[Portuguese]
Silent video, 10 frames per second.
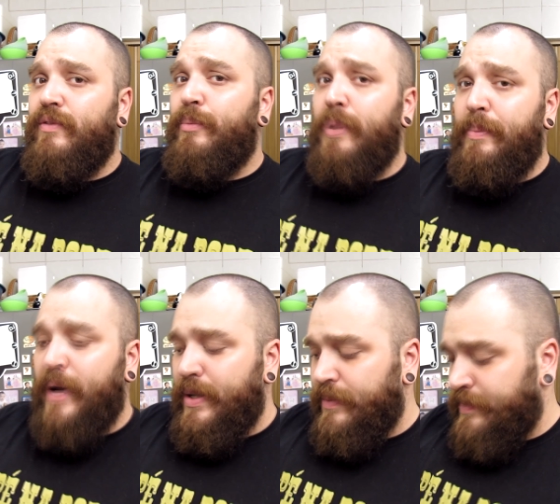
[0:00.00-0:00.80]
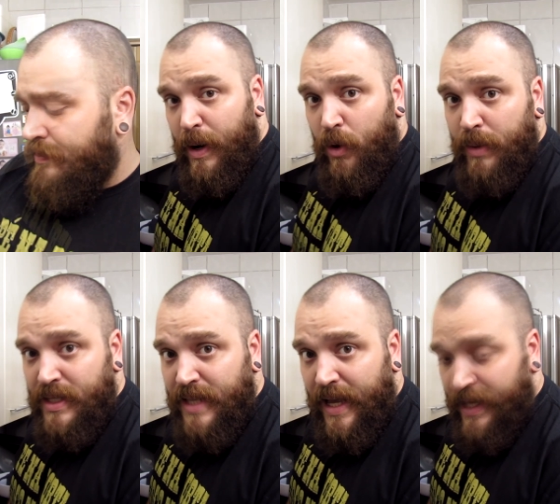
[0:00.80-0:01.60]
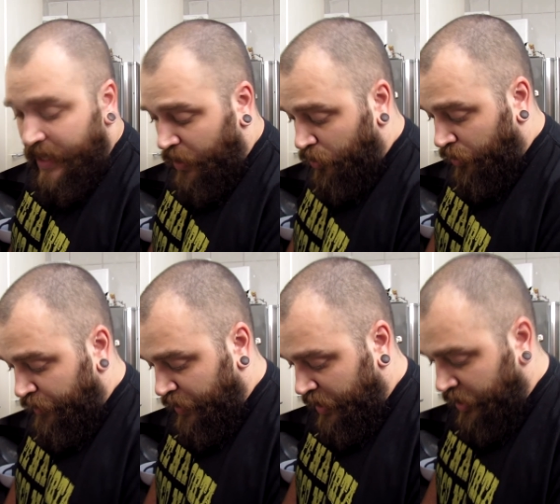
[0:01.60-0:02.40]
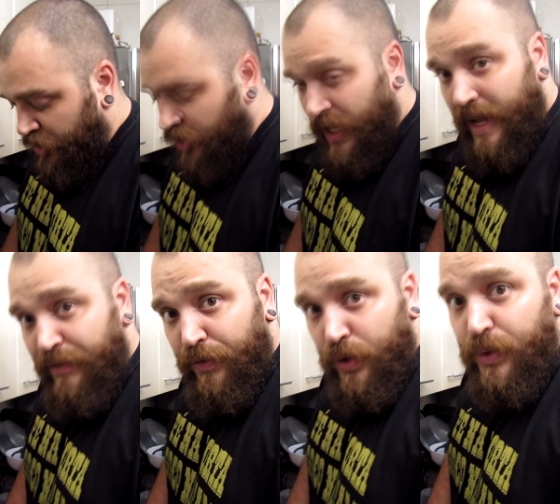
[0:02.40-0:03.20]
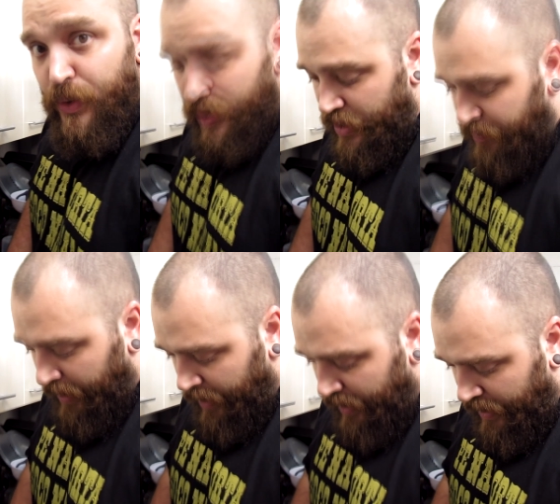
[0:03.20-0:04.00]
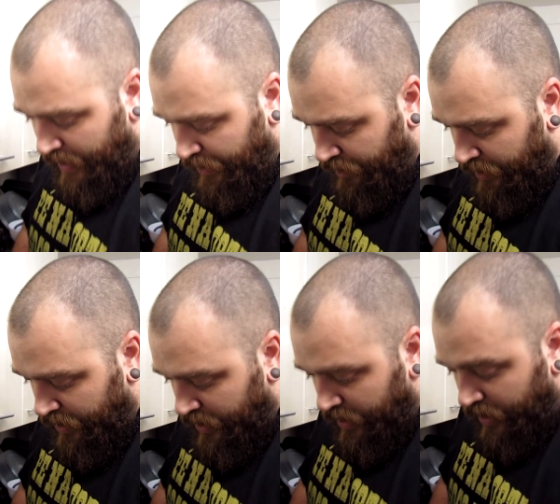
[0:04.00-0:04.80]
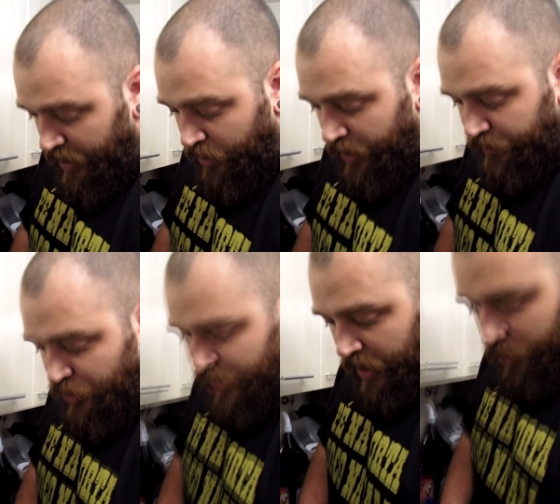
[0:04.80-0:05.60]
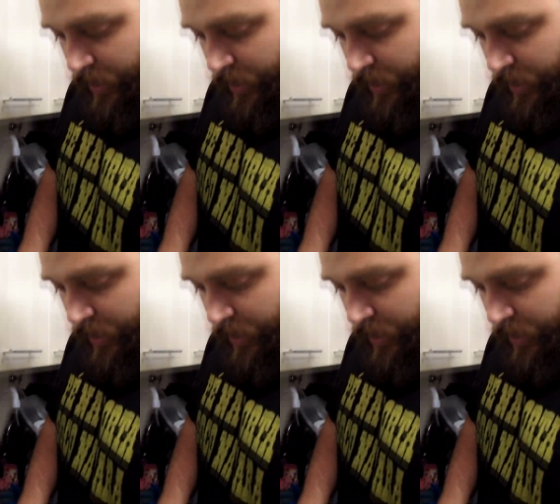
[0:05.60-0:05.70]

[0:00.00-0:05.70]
Vamos preparar Para começar aqui a couve, a gente já lavou todas bem, claro, e agora eu vou tirar o